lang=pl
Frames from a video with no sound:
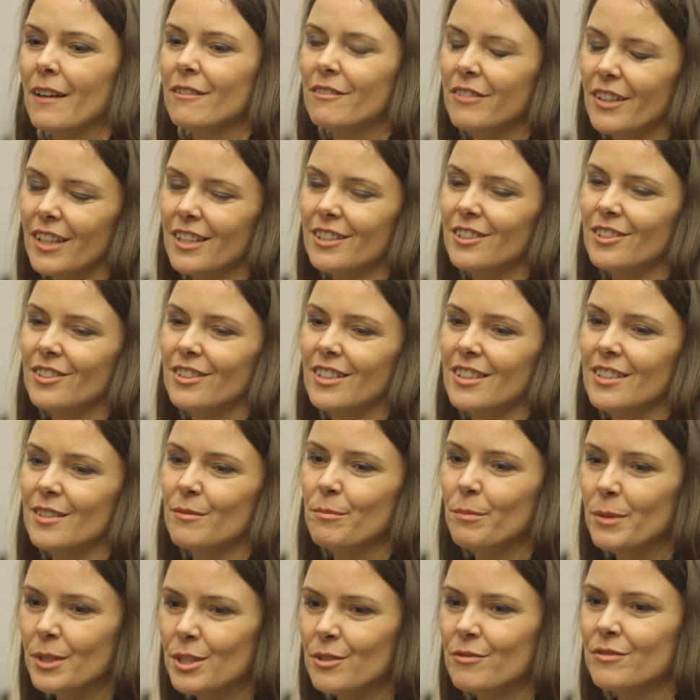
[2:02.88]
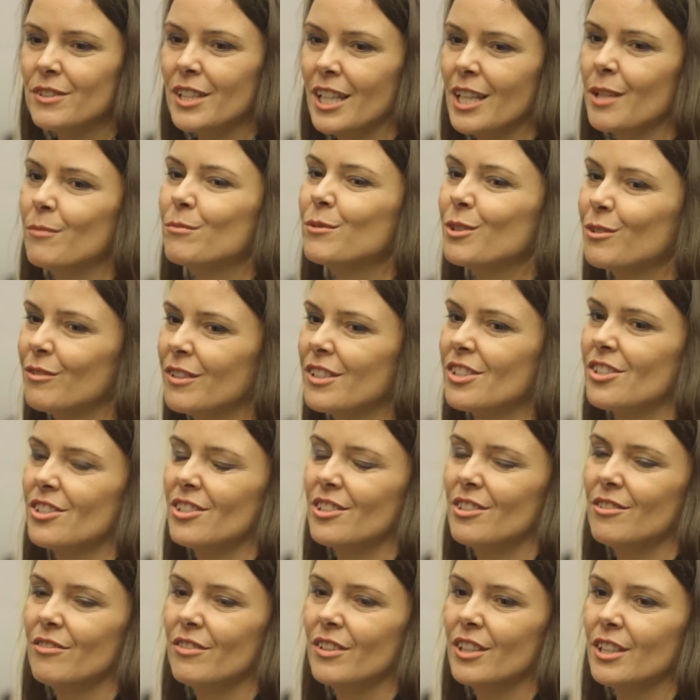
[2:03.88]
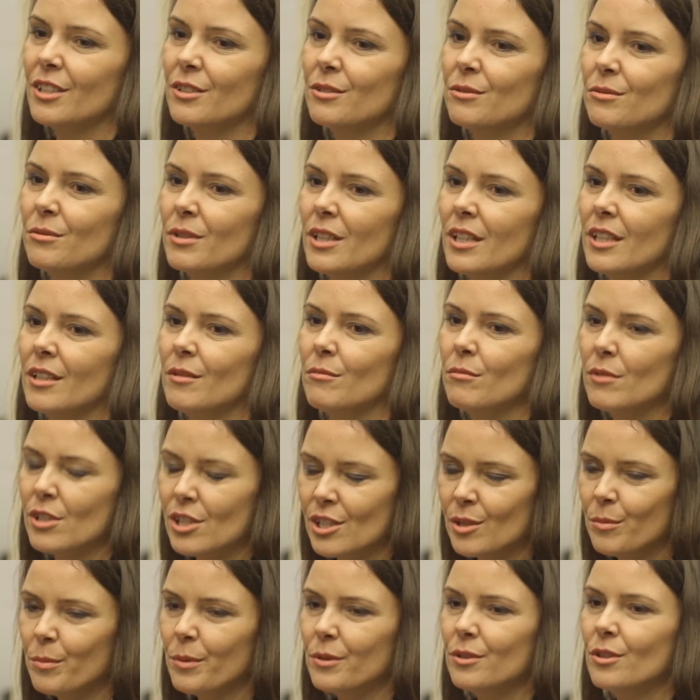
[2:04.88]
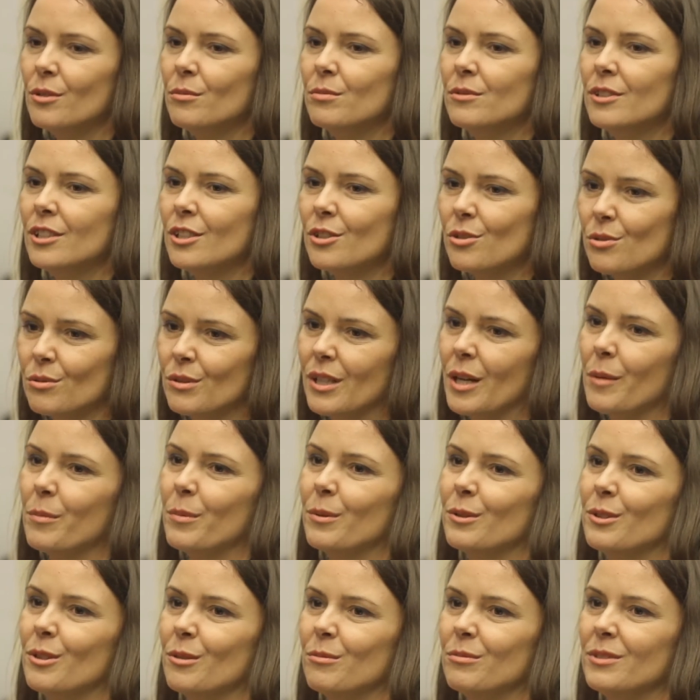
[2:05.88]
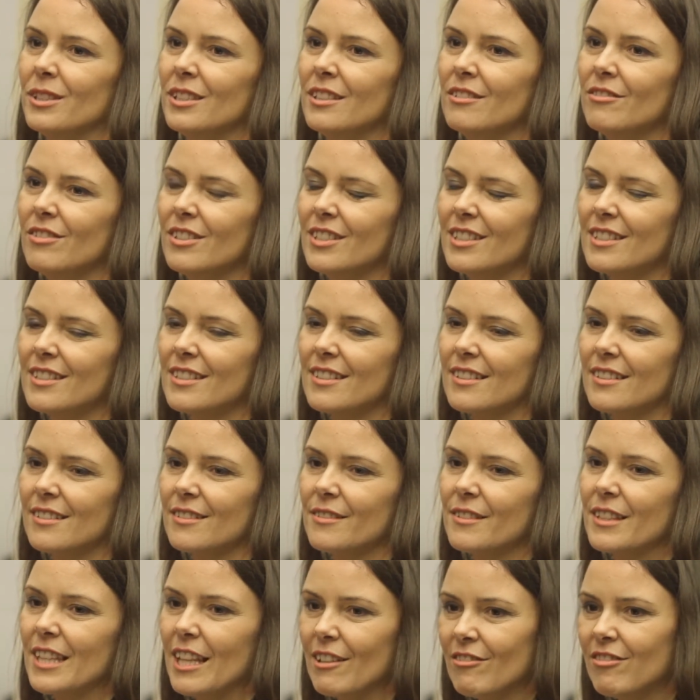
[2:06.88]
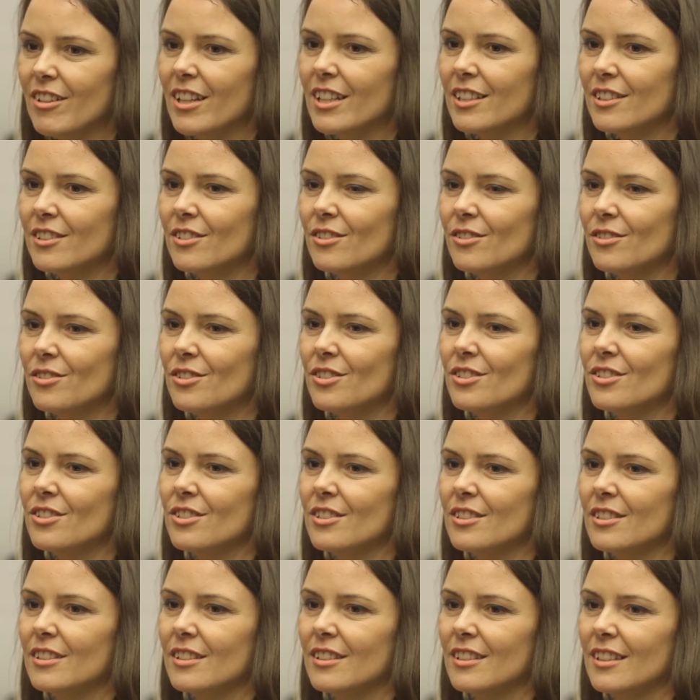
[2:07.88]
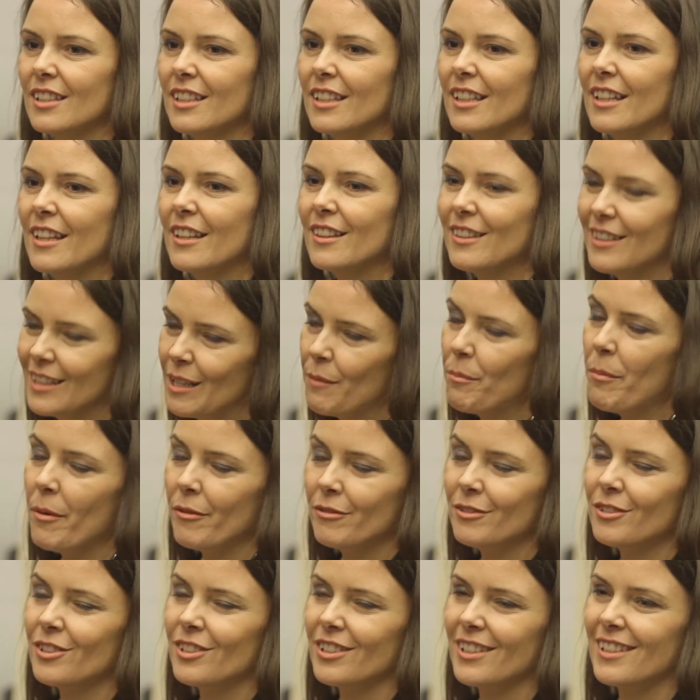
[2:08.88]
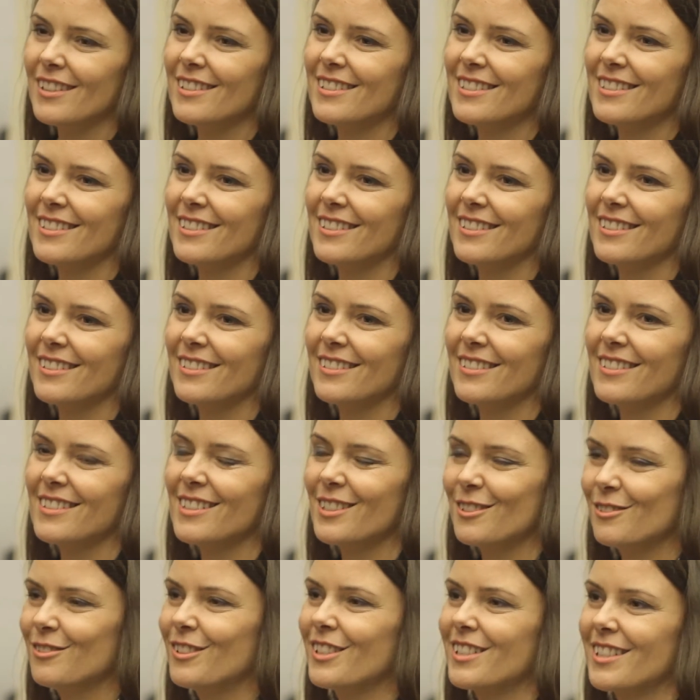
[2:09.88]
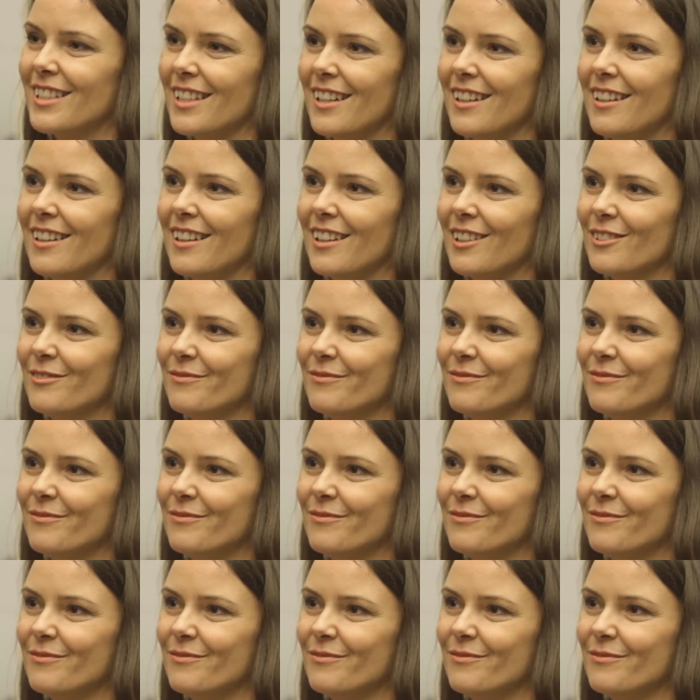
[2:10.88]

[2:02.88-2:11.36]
warto jest być w takim towarzystwie, które myśli podobnie, szuka podobnie, więc ta wartość na pewno jest y, zauważalna.